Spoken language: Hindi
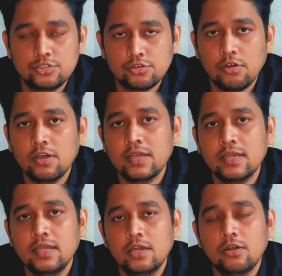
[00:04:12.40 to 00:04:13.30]
स्ट्रांग
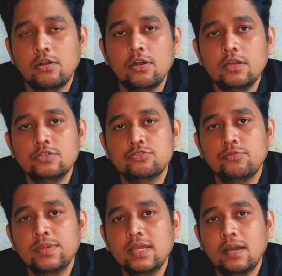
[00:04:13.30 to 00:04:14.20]
है और
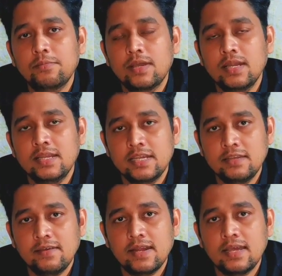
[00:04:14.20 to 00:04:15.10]
जो भी आपका
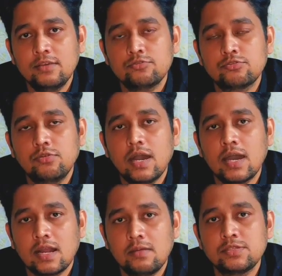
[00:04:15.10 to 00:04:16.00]
लेने वाला है उसको
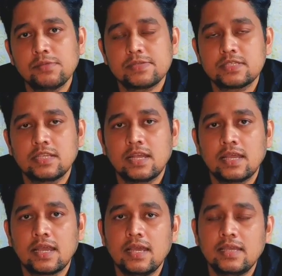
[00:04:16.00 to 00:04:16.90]
आराम से पसंद
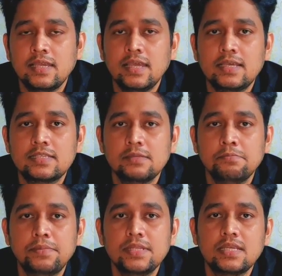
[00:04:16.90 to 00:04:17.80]
आएगा ये एक
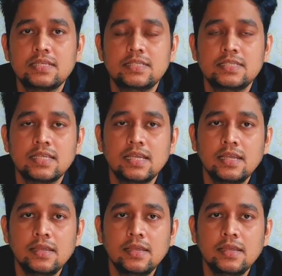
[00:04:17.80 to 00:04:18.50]
सिंपल सा चीज़ है